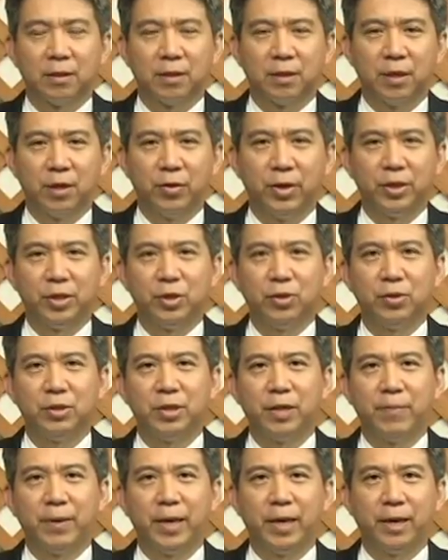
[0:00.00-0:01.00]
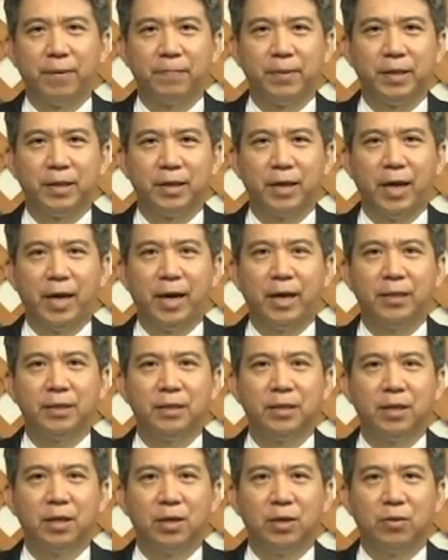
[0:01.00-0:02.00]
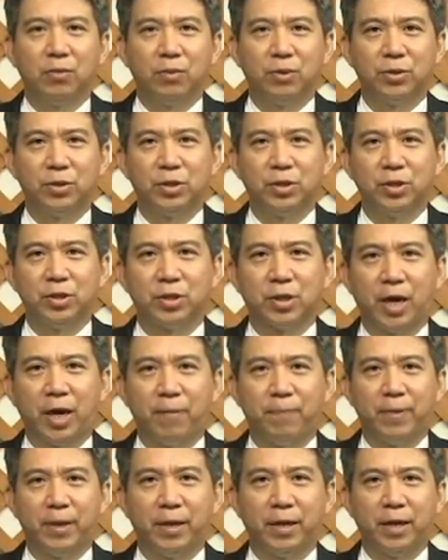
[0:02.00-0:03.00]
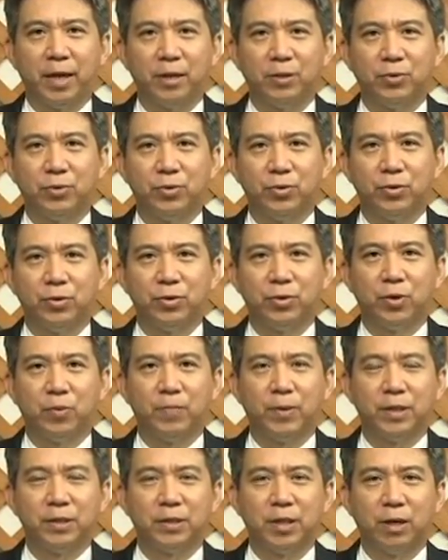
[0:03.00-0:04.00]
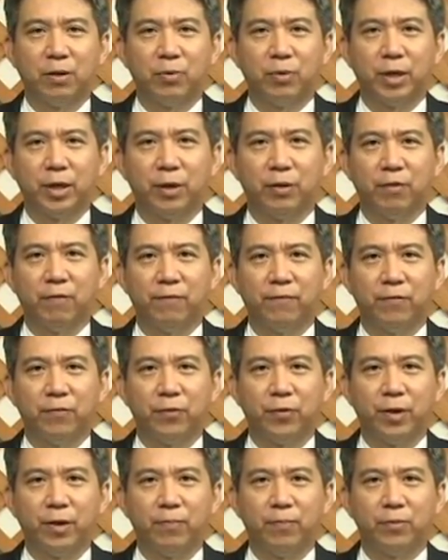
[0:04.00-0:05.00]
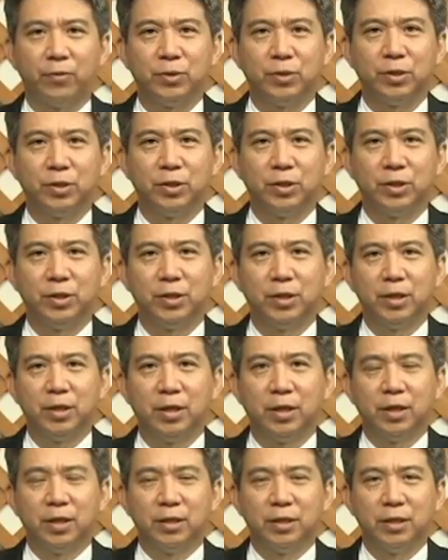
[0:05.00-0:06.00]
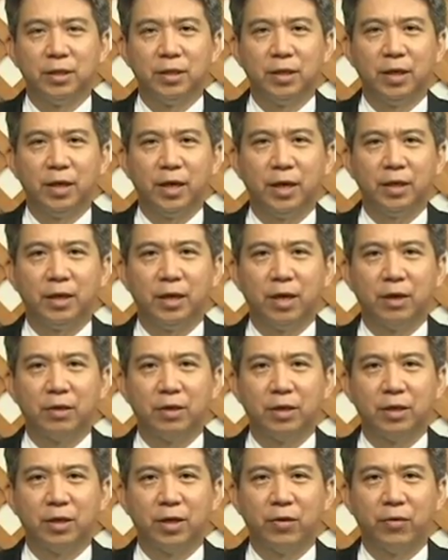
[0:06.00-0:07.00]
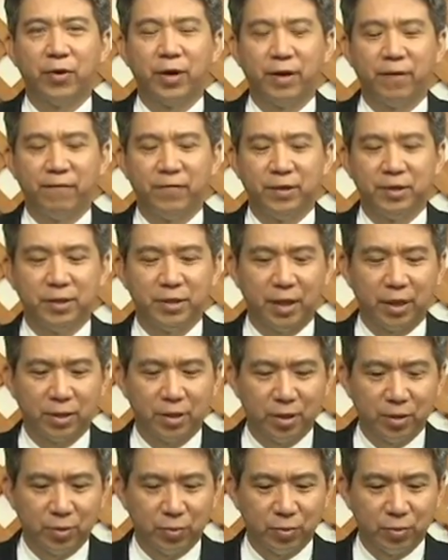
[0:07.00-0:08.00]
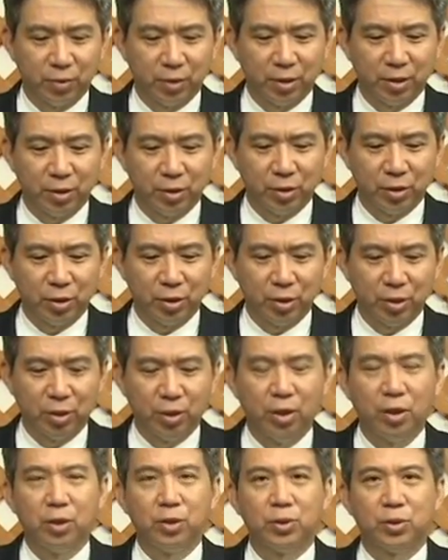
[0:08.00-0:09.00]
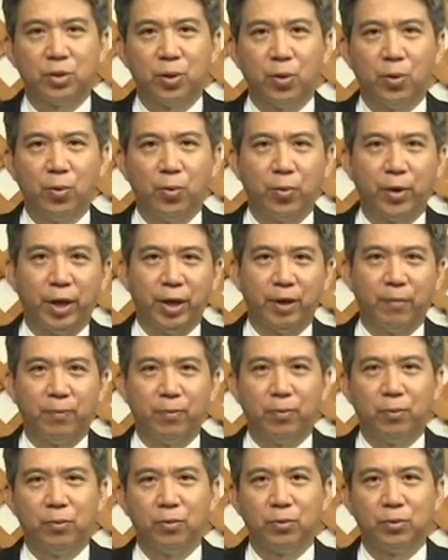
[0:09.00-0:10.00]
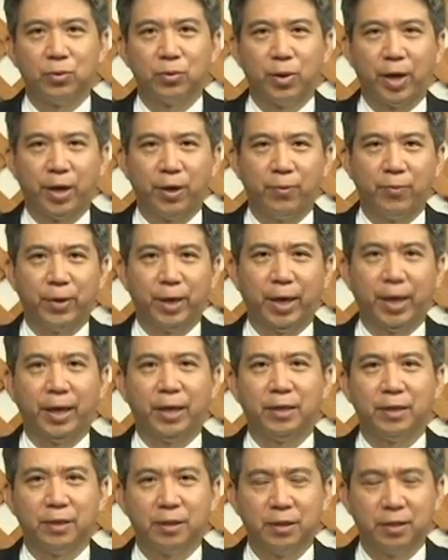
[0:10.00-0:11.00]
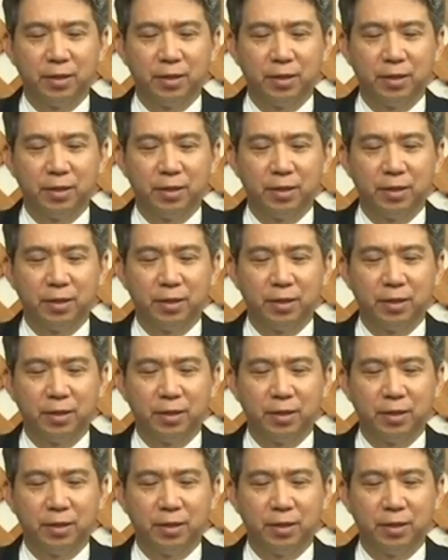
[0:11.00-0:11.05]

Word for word: 各位弟兄姐妹平安，我是台北南区荣美教会优福源牧师。今天要跟各位分享的主题是。收尾不甩尾，